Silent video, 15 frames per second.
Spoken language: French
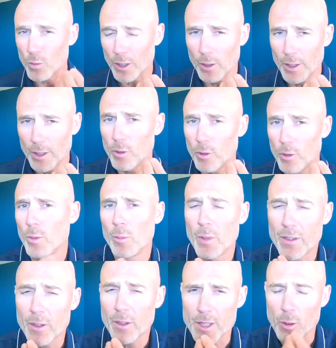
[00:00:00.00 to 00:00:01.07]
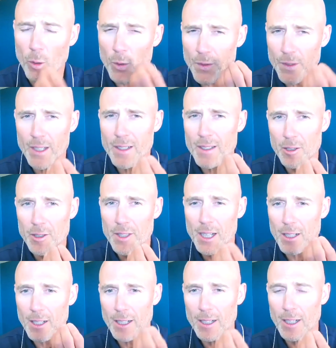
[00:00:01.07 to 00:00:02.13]
dans le développement personnel, on, on sait que c'est une des
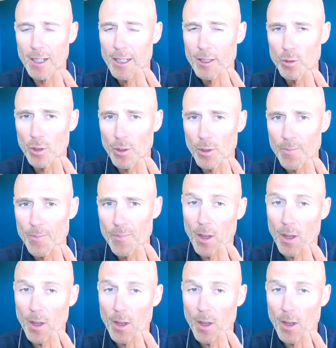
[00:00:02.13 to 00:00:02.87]
clés, la lecture.